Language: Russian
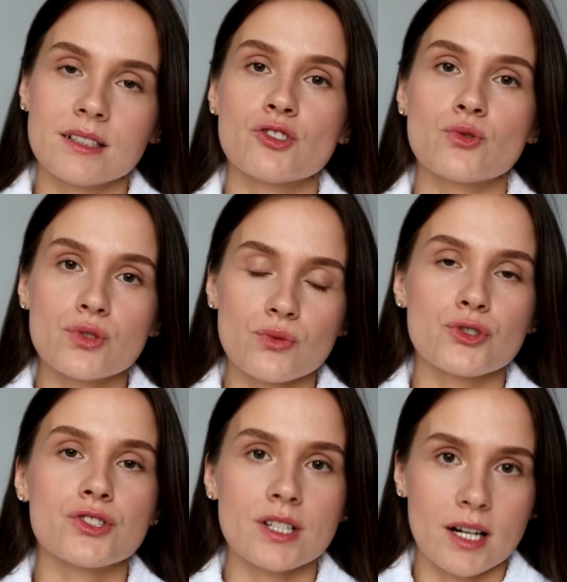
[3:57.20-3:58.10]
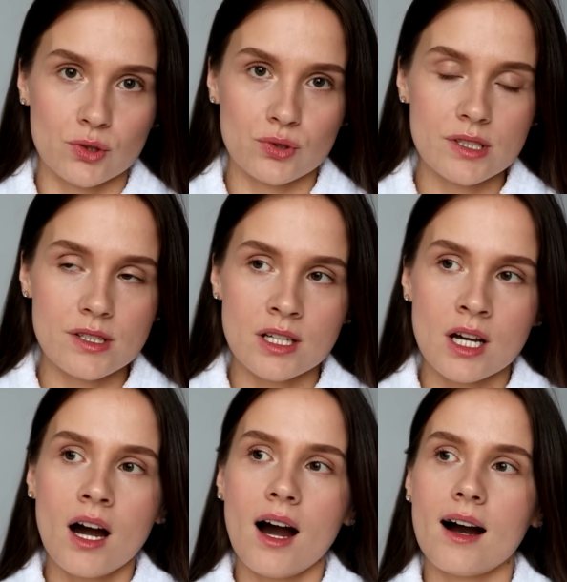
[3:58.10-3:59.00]
я чувствую стянутость,
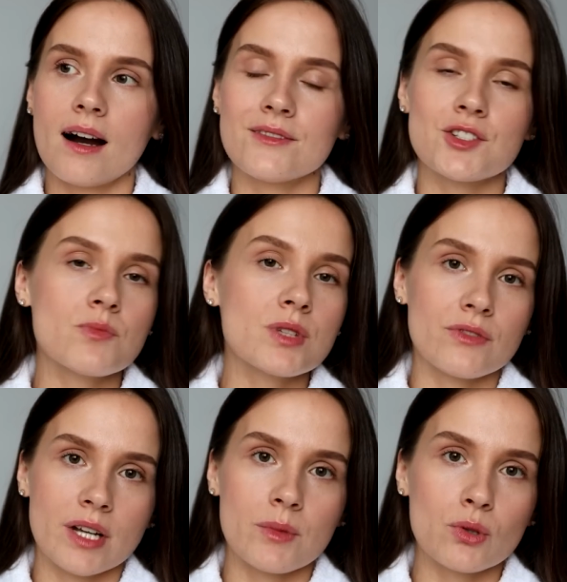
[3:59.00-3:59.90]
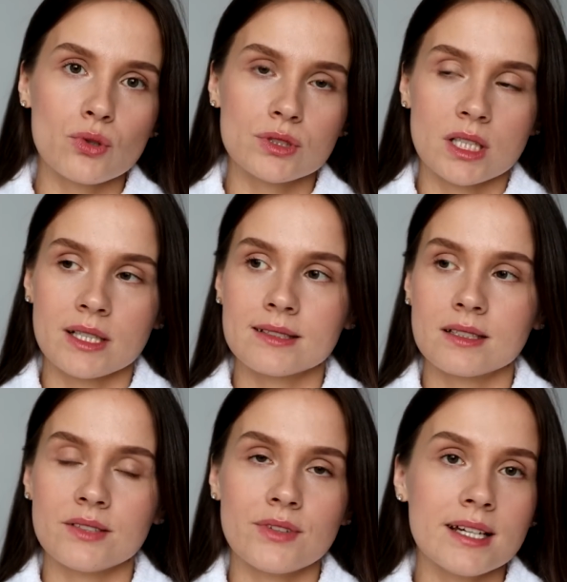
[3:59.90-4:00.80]
а в зимнее время года
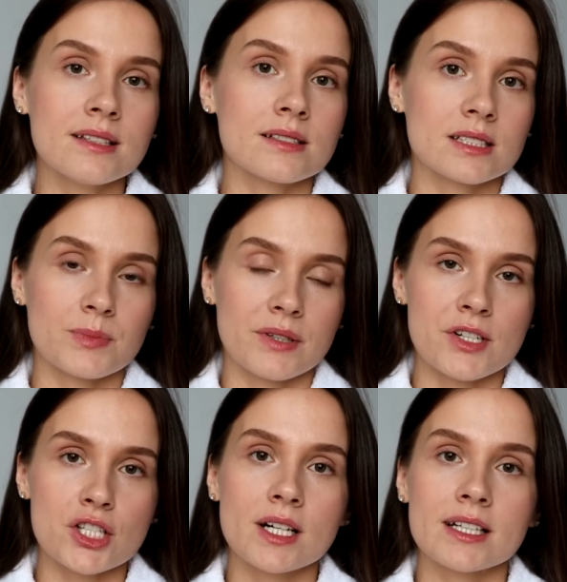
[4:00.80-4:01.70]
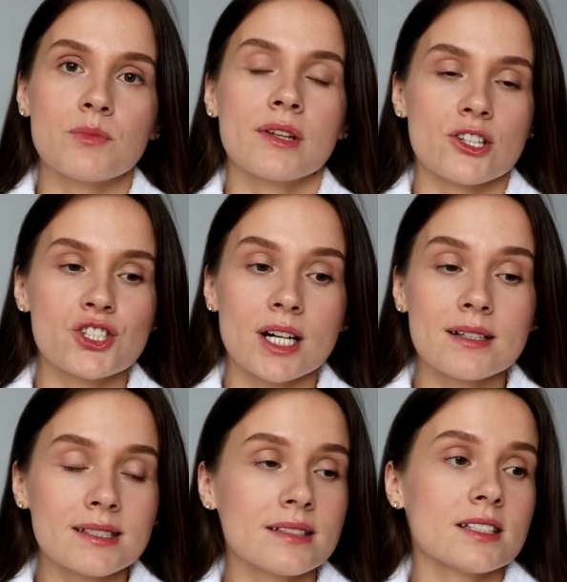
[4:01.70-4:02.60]
это явление сопровождает меня
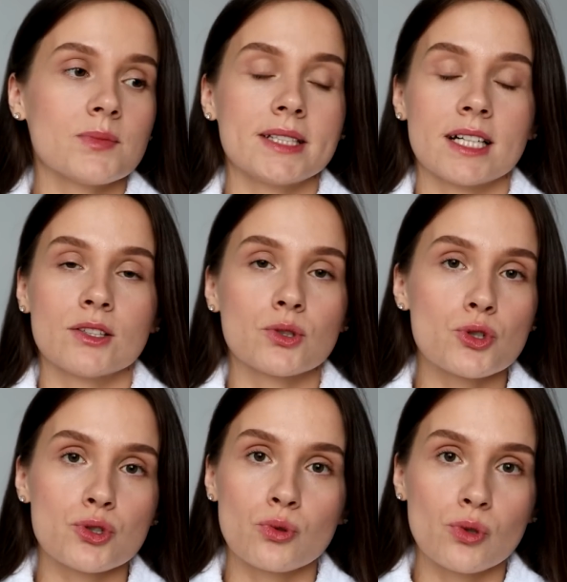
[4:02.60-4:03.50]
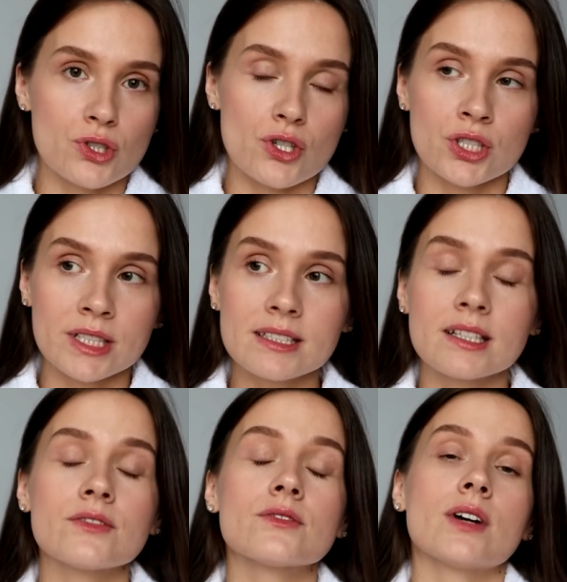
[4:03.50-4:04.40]
часто, несмотря на то, что кожа
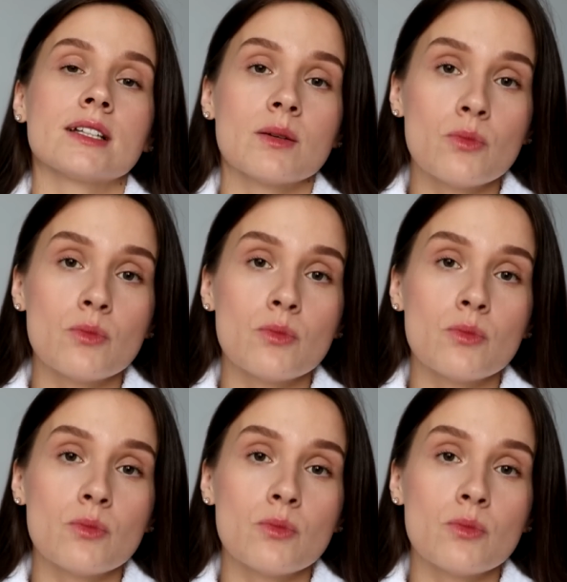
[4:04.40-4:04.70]
жирная, она